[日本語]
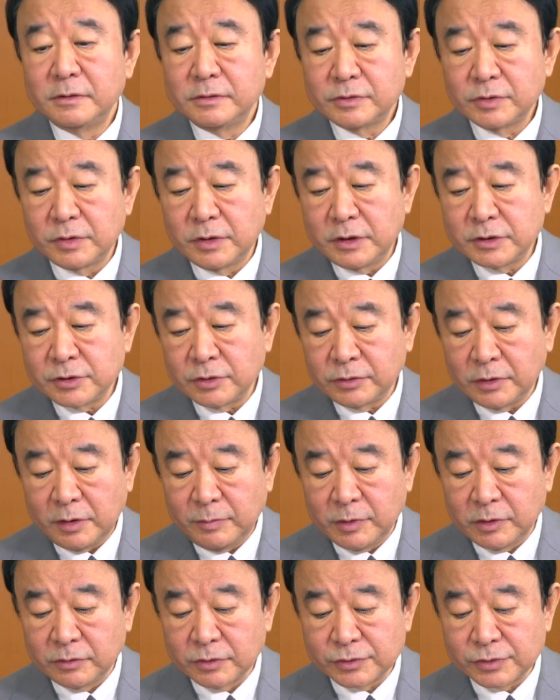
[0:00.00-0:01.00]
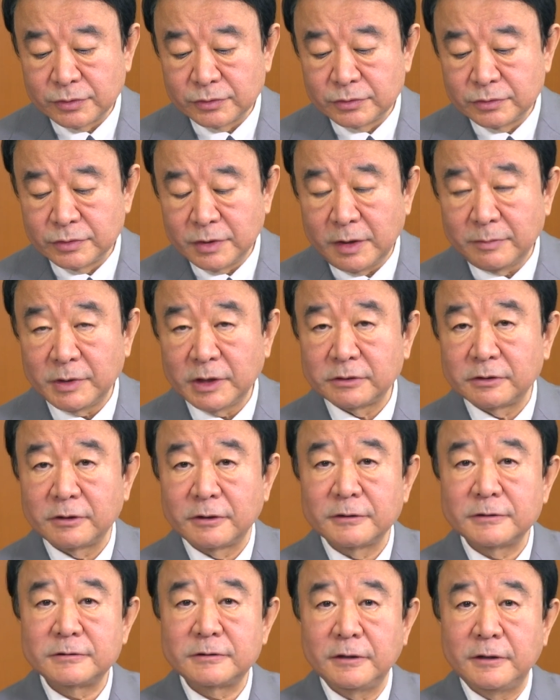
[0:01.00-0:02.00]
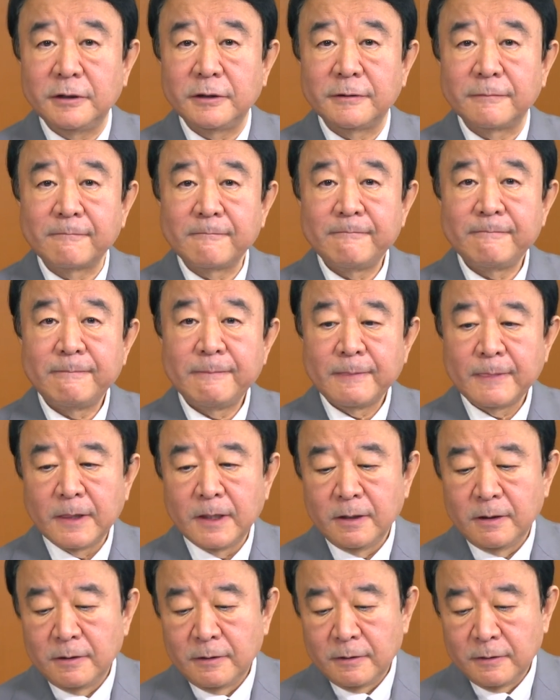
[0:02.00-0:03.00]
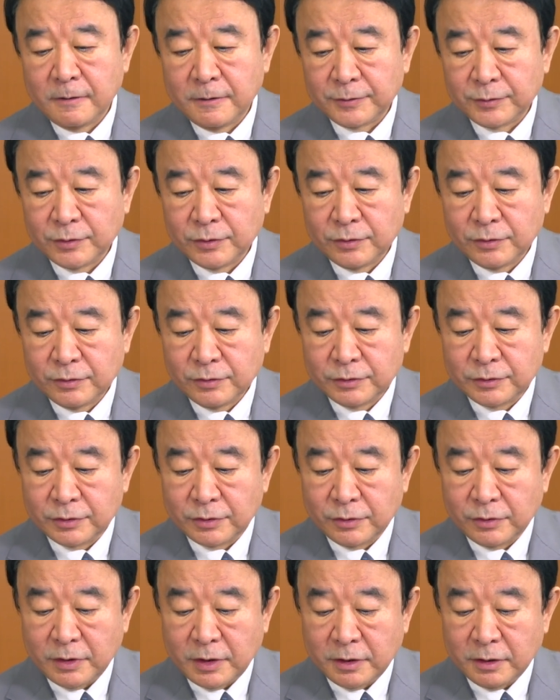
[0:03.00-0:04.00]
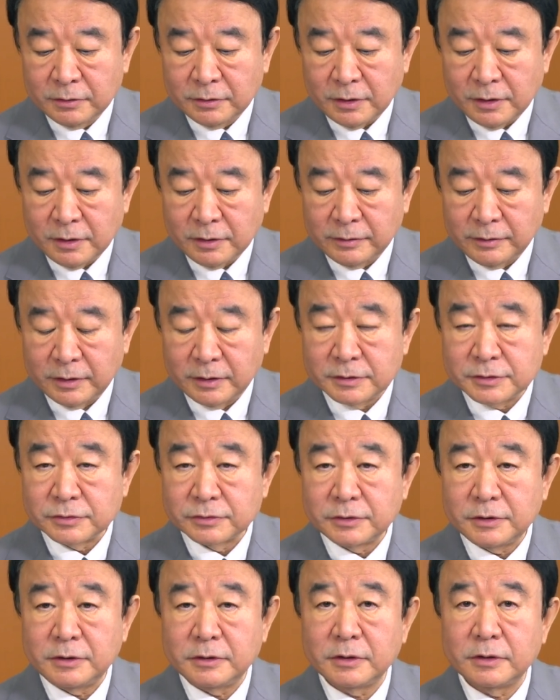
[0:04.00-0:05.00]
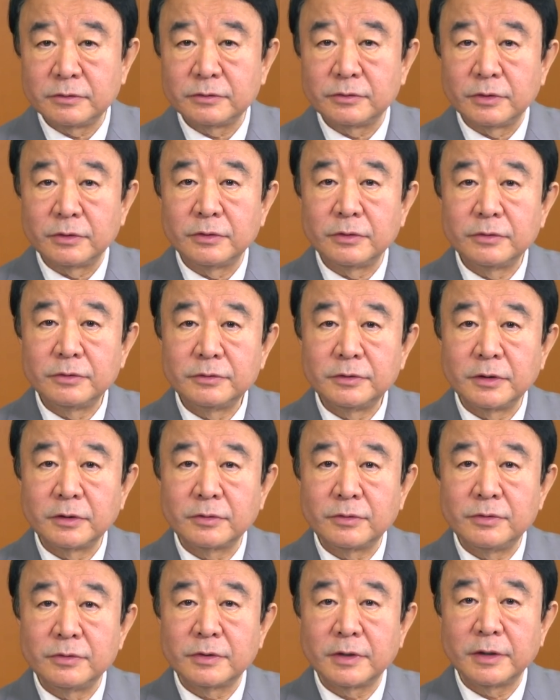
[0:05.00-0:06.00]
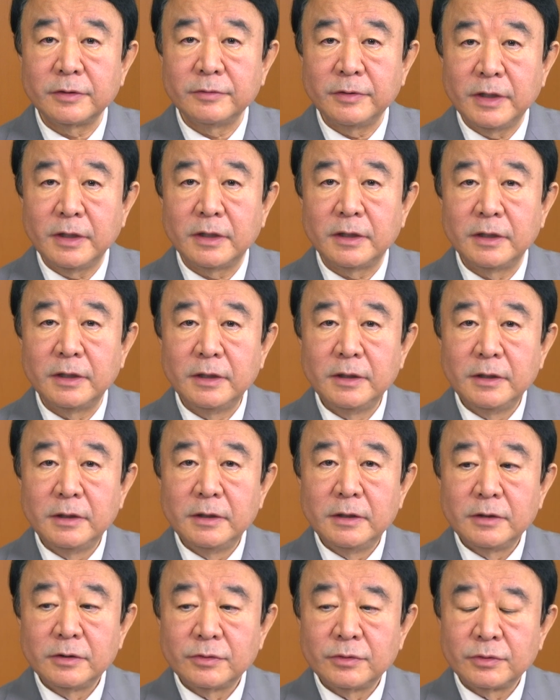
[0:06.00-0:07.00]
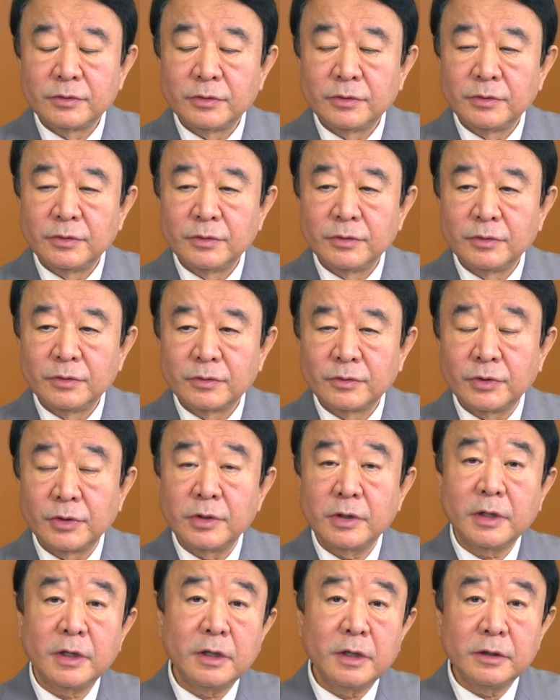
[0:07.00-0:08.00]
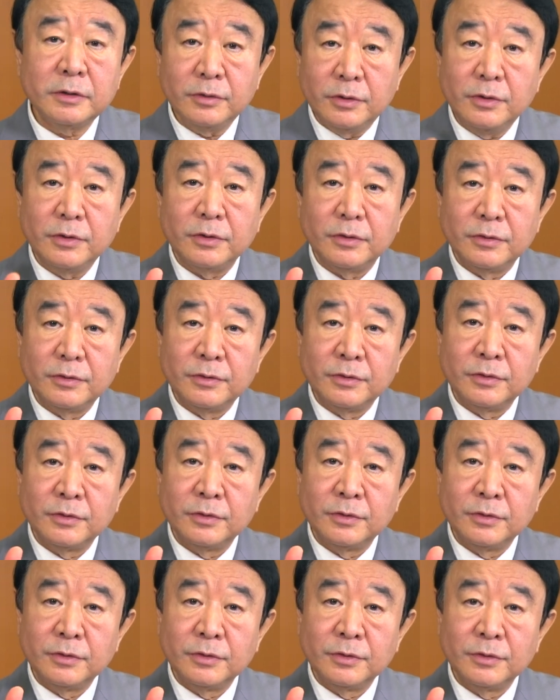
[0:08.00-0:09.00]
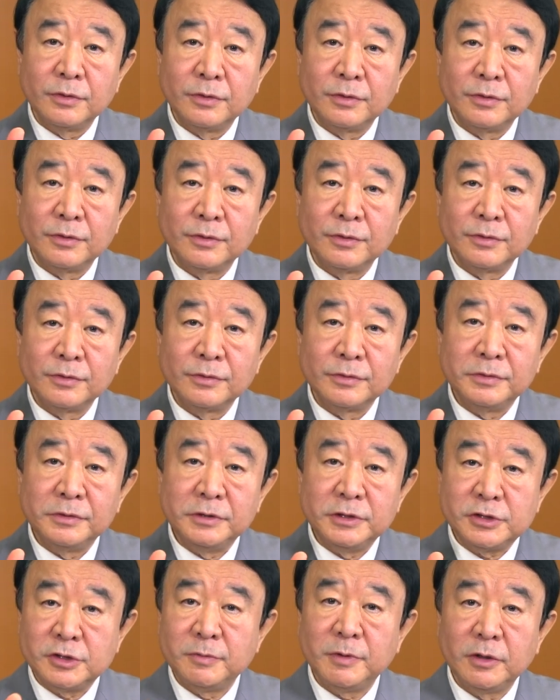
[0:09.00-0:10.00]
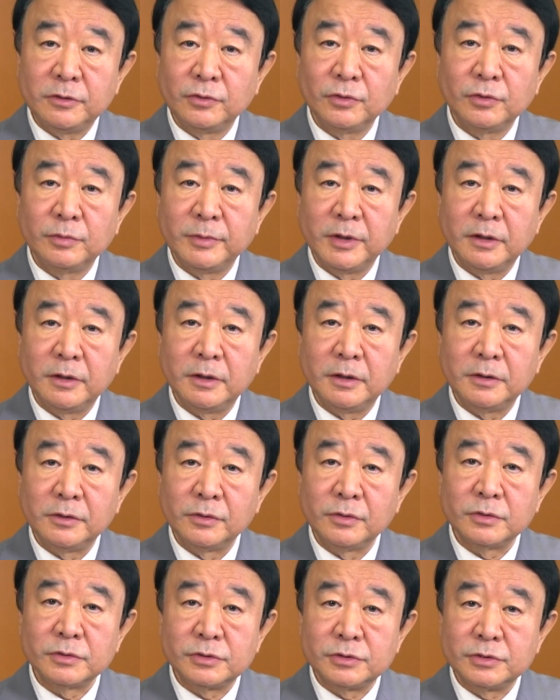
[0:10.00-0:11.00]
それで初対面の将軍が待ってらして、いろいろあなたの話を聞いてると。で今回はこれからの日米同盟の